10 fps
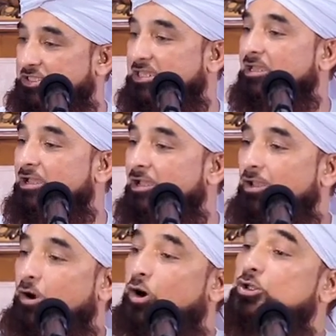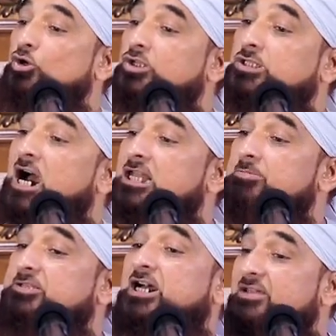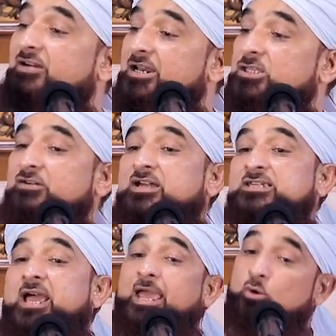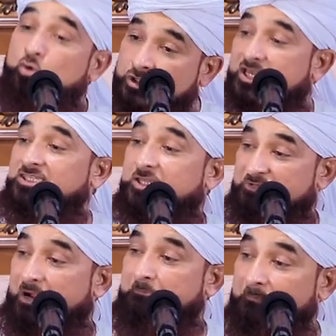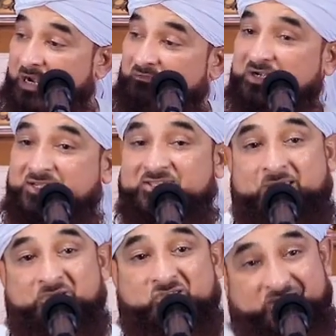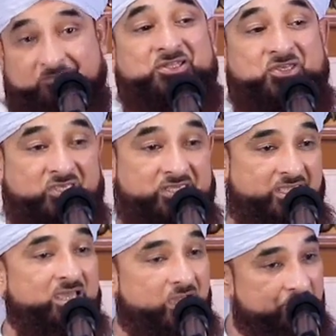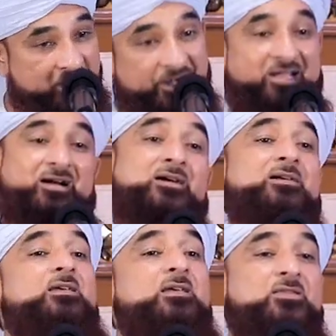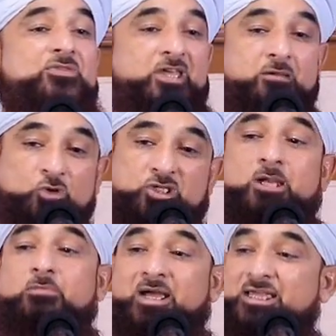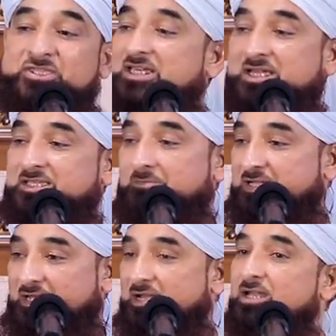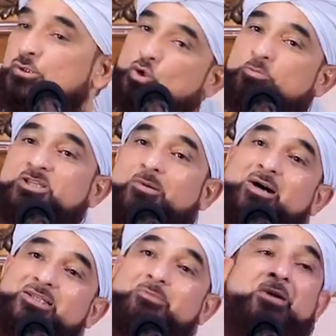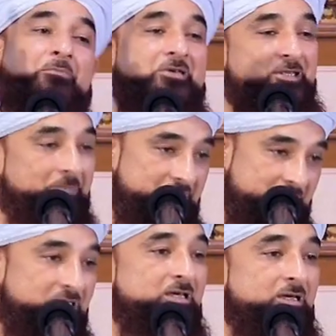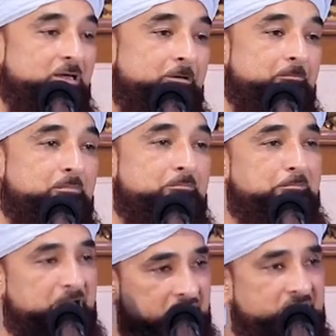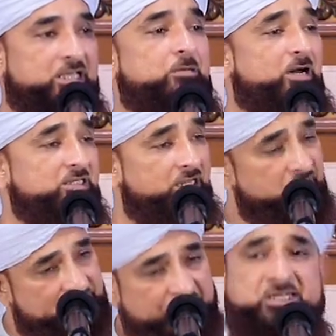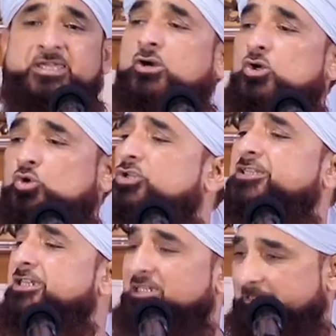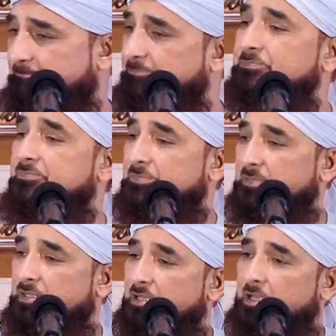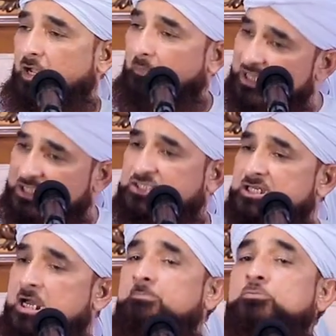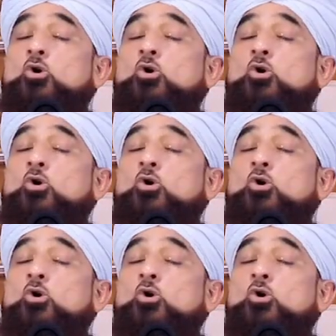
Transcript: में कोई नहीं और जो जान बचाने वाली दवाइयां हैं उनके अंदर भी हम मिलावट करते हैं हमें शर्म आनी चाहिए हम खड़े कहाँ हैं दिल मुसलमान है तेरा ना मेरा तू भी नमाजी मैं भी नमाजी पढ़े जाए नमाजें ये टकरे हैं और कुछ नहीं है हमारा दीन